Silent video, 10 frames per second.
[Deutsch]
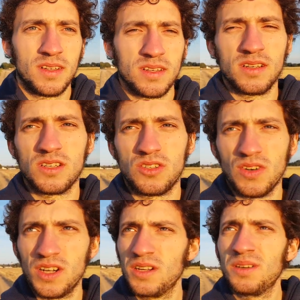naja, ich
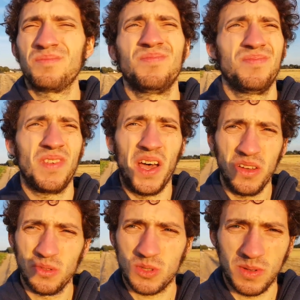war
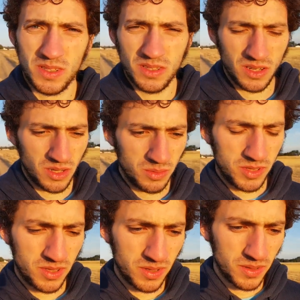21, glaube
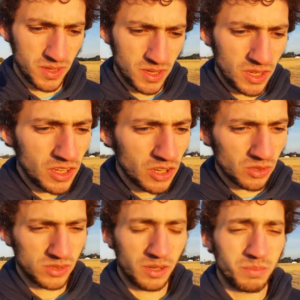ich,
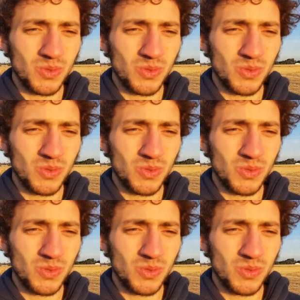und habe